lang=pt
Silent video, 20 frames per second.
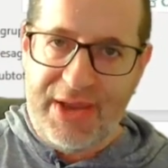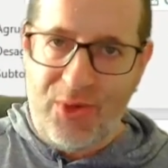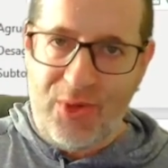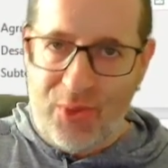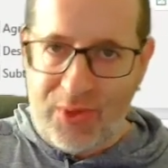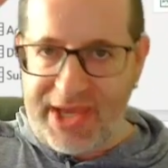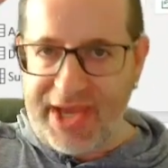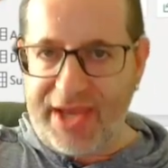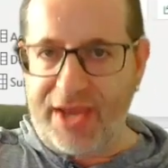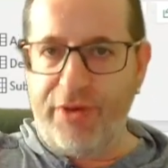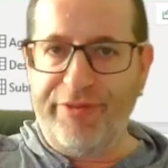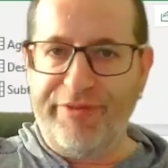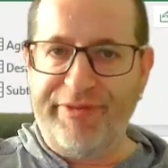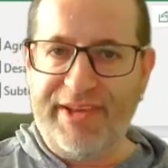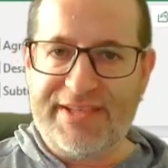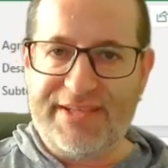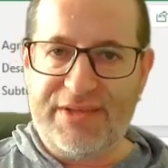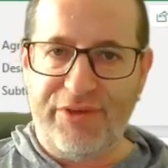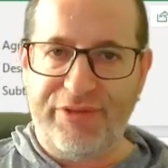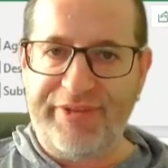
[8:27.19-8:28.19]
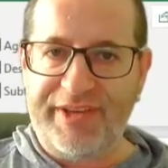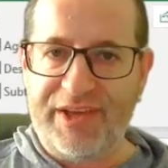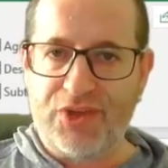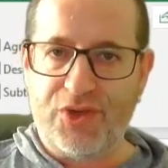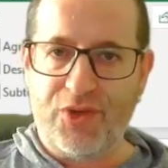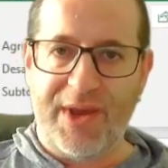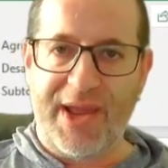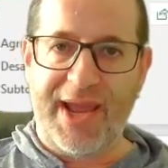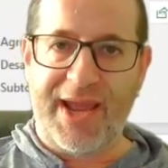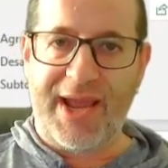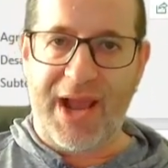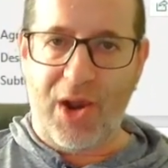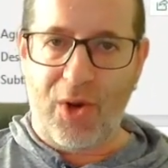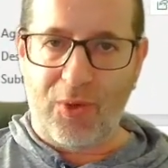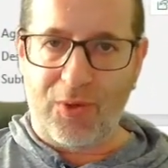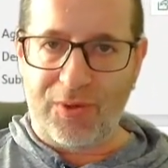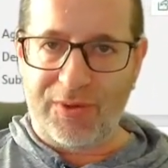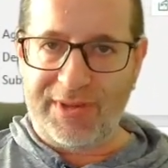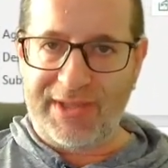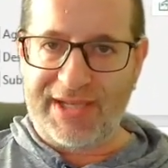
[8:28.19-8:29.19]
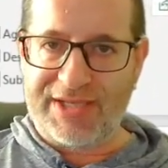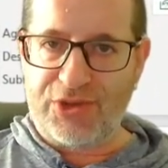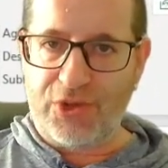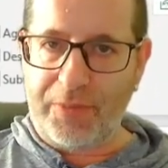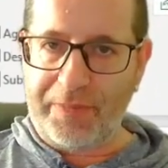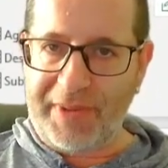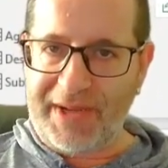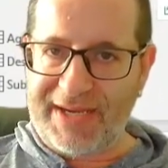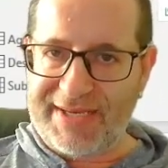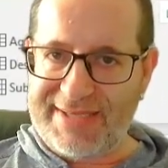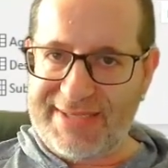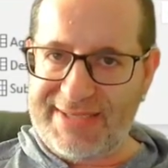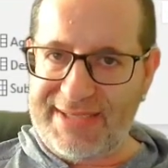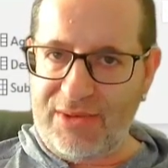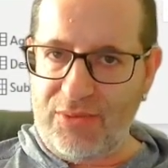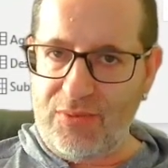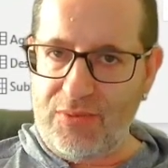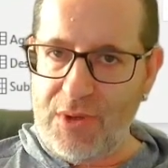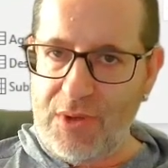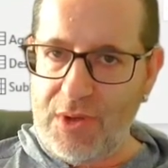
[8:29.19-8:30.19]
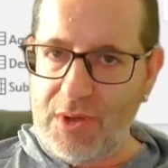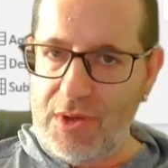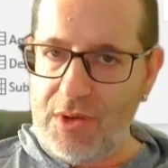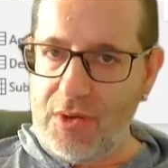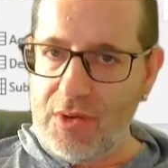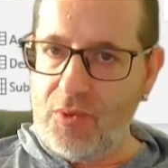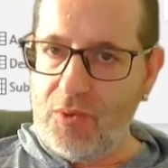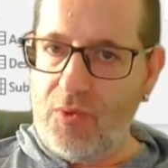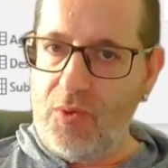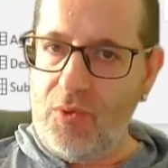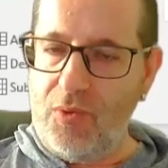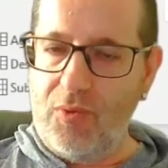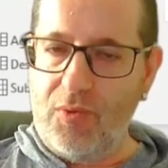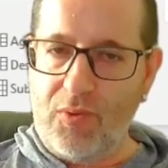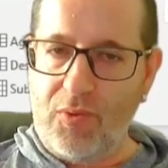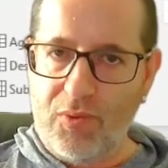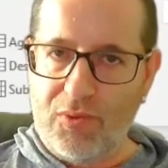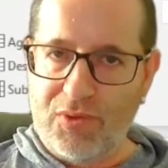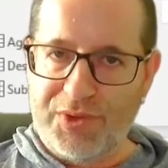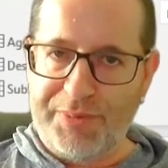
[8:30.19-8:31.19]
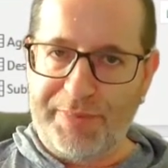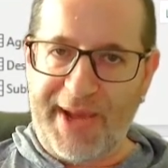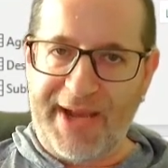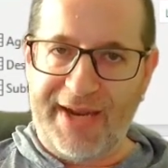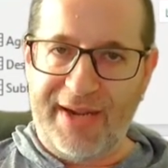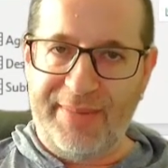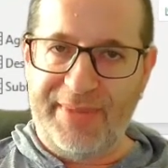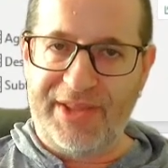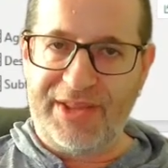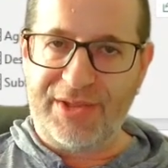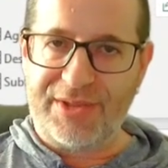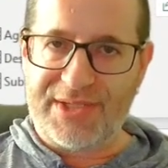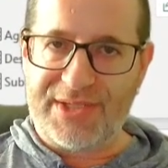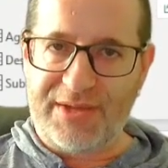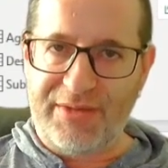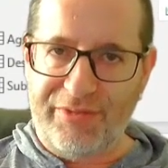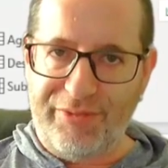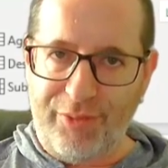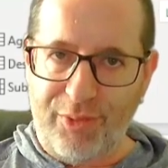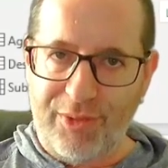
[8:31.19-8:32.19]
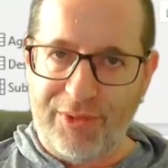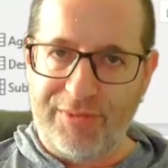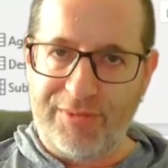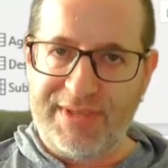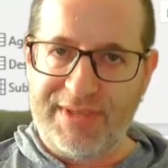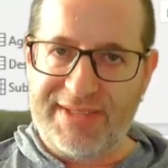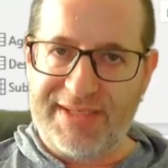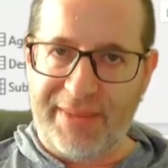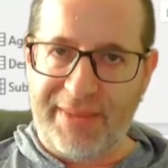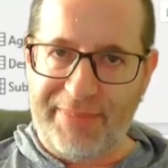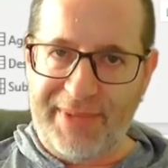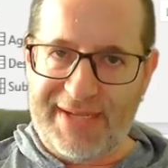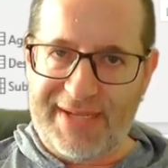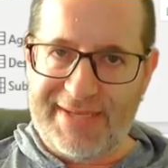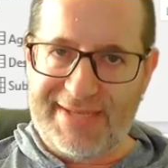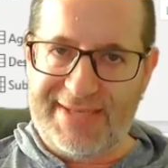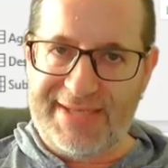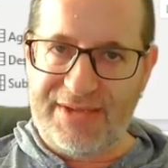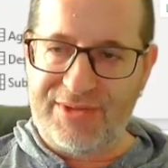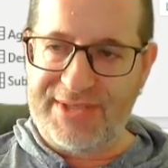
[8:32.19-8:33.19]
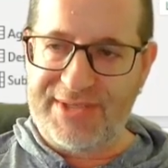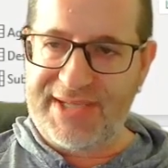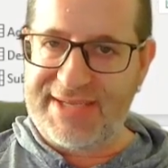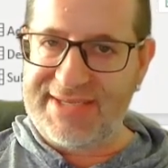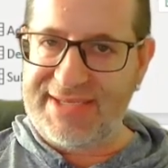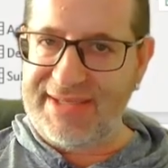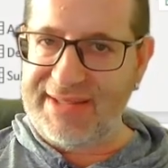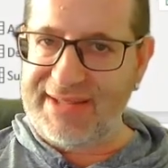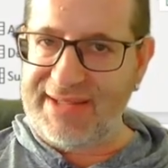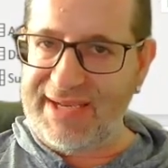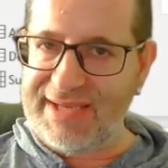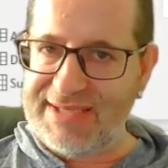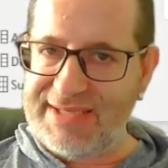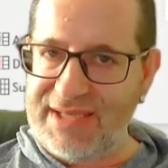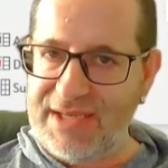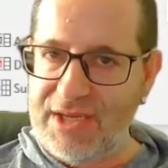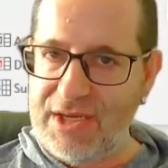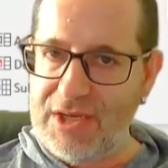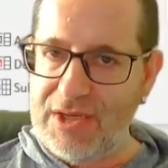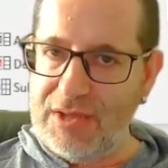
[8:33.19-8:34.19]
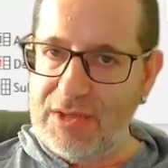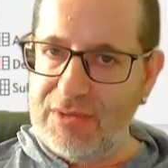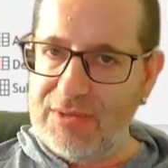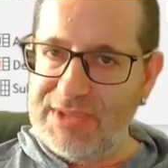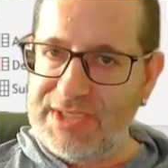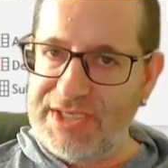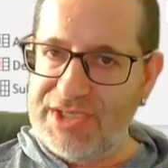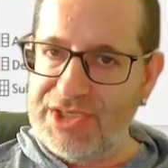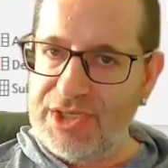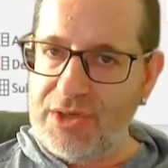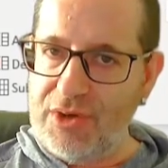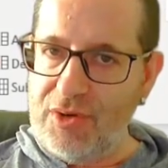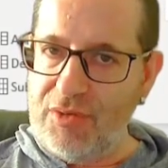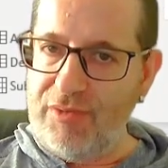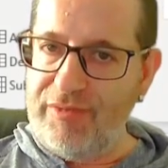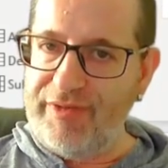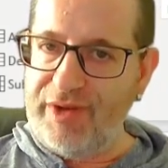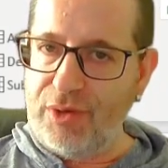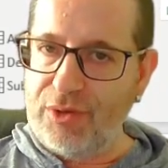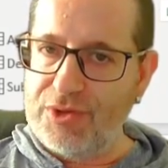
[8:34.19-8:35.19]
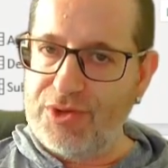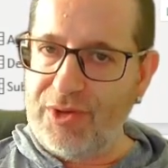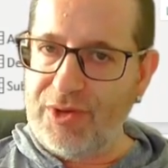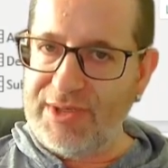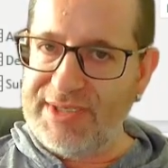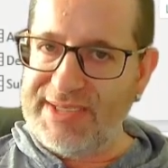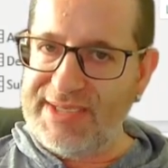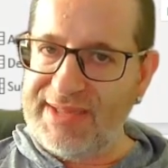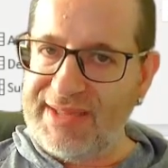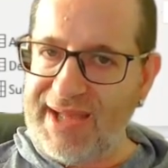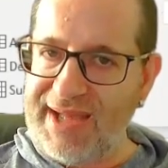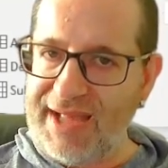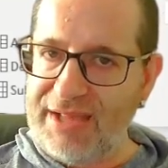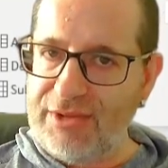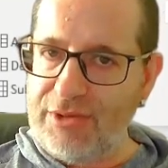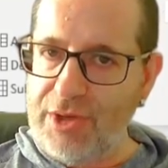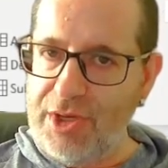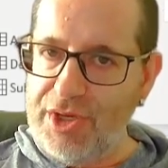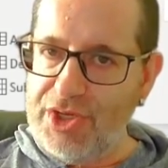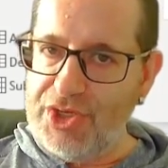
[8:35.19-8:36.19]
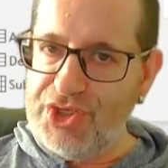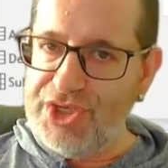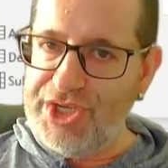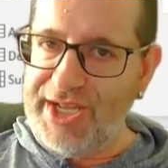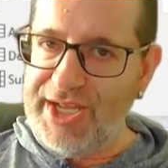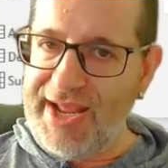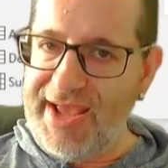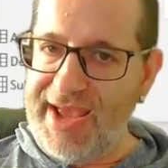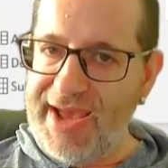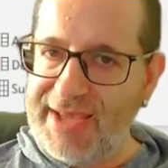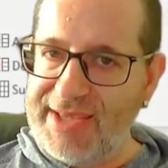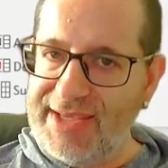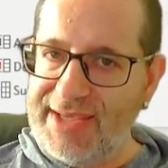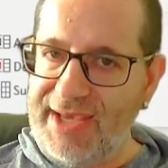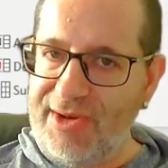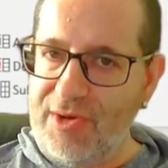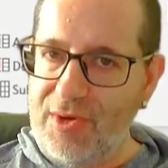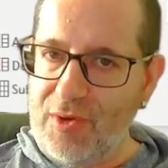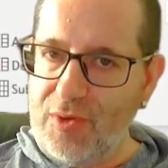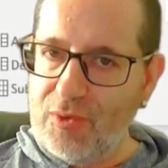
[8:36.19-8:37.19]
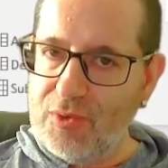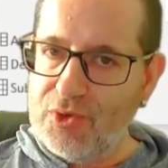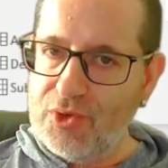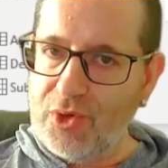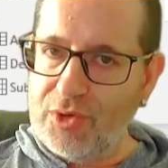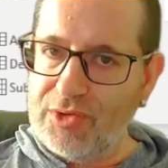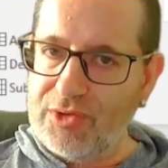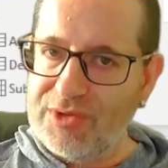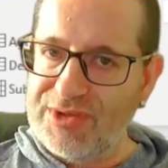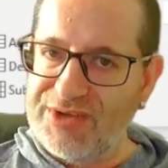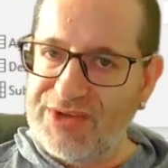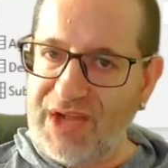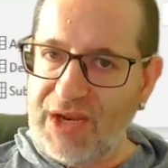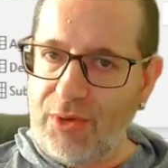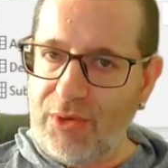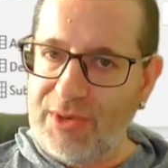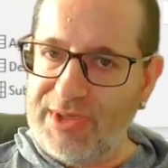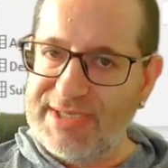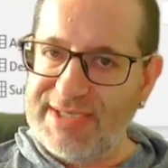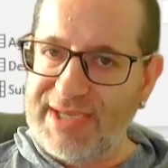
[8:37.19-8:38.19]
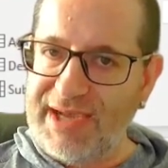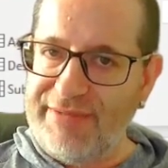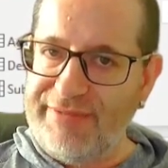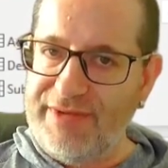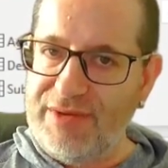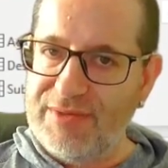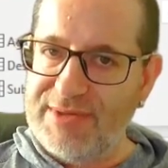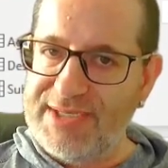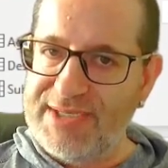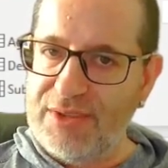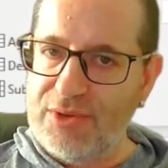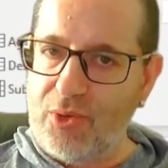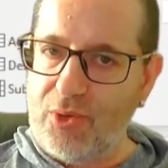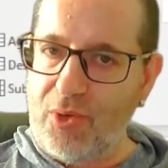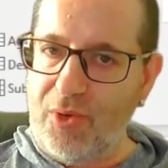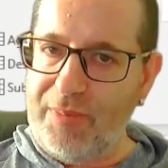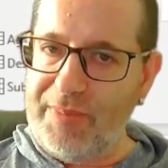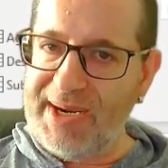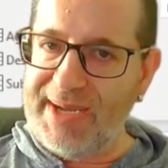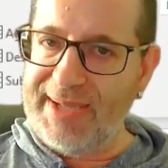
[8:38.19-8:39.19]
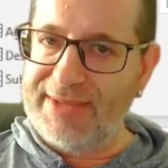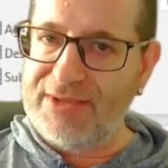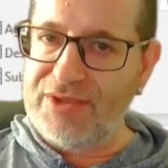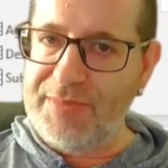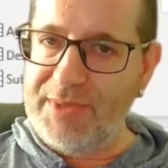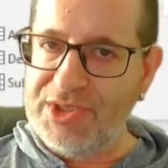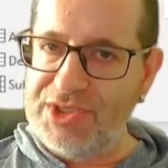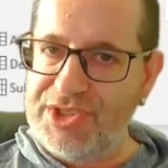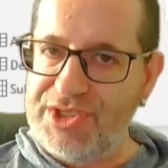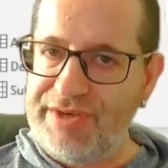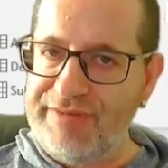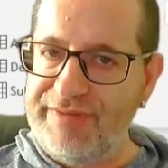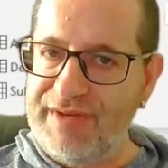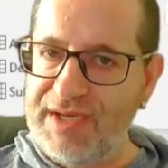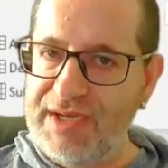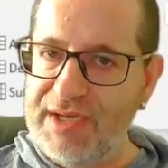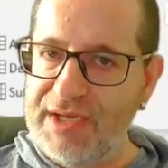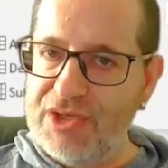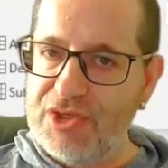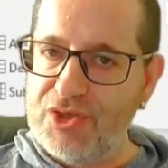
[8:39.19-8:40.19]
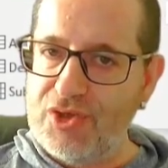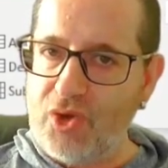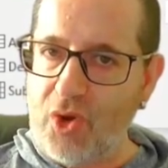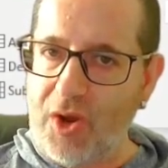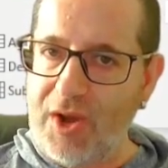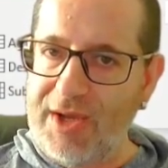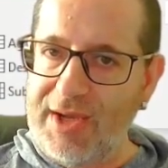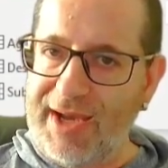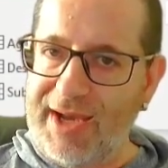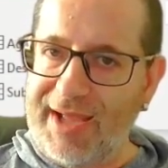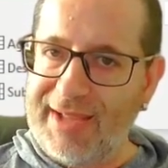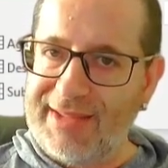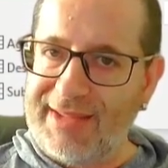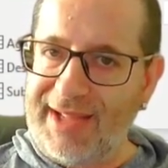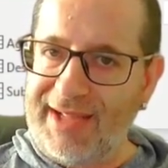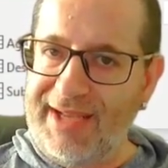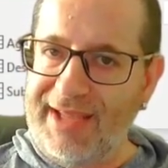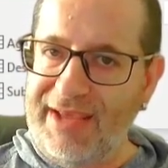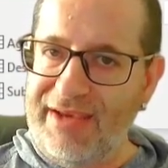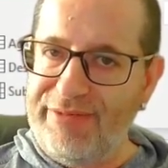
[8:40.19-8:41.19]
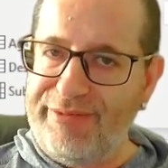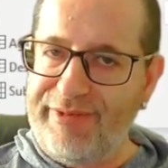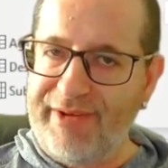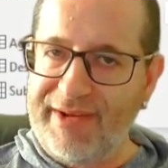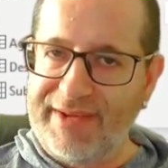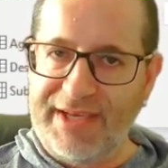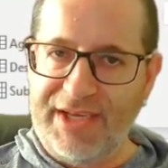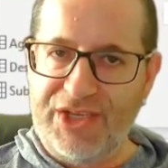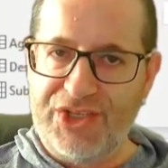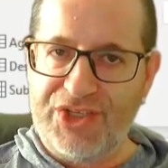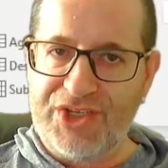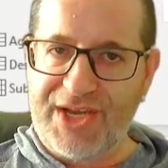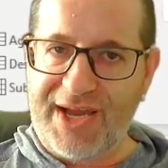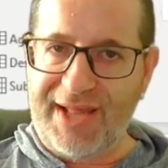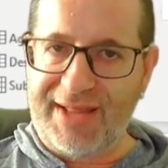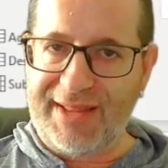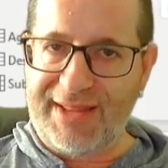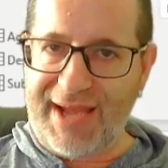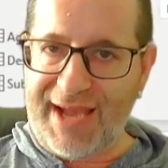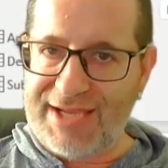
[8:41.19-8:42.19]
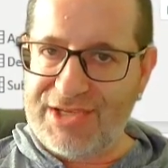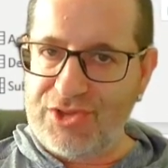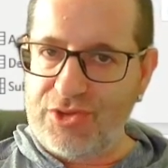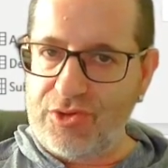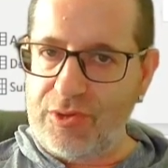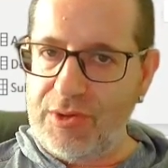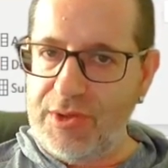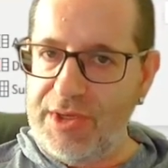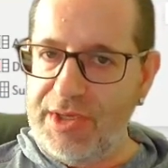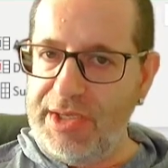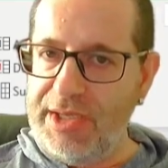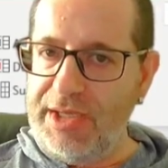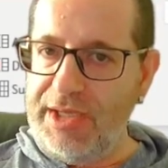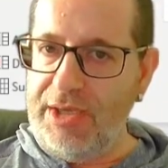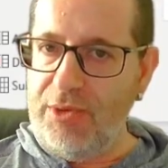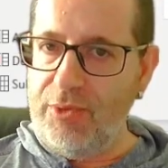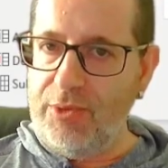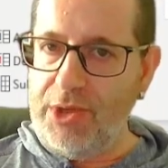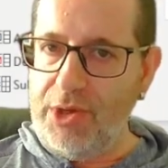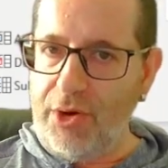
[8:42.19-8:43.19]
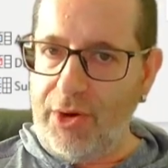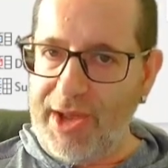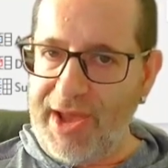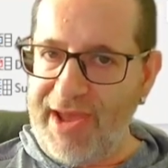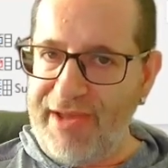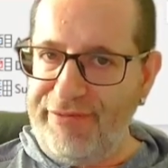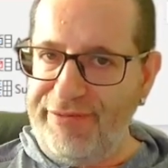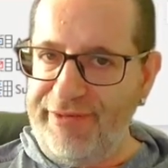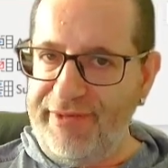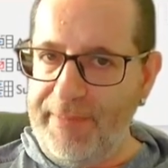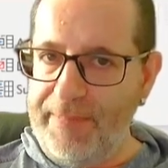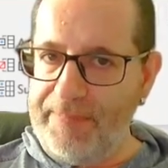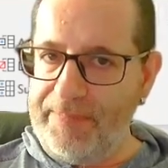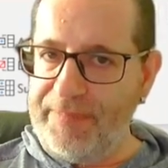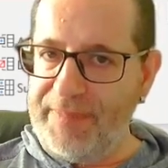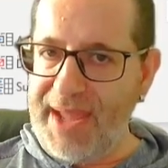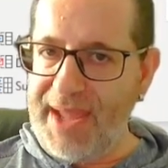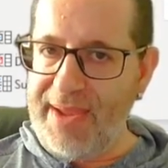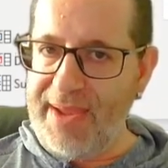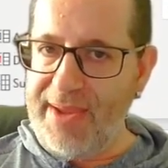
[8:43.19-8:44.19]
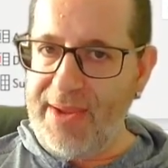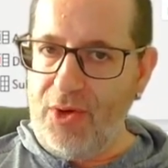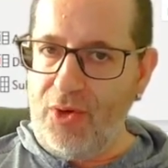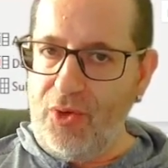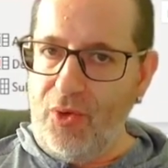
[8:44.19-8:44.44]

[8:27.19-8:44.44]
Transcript: O que, que eu fiz? Eu fiz o recálculo dessa operação com, com os parâmetros que foram estabelecidos na sentença ou seja, o valor solicitado, tirei aqui os outros valores que haviam sido cobrados, mantive só a tarifa aqui de cadastro e o IOF, né?